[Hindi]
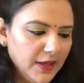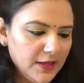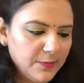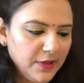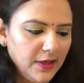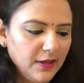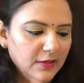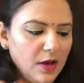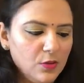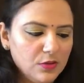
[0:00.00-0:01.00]
बाकी इस
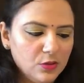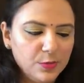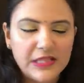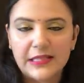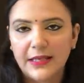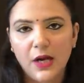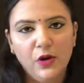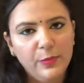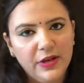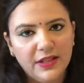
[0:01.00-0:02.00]
पर थाउजेंड रुपीज़ लिखा
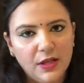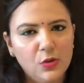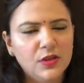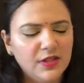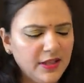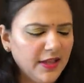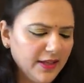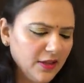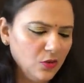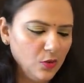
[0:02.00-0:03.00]
हुआ है बट ये थाउजेंड की
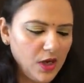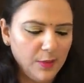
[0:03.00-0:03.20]
नहीं है तो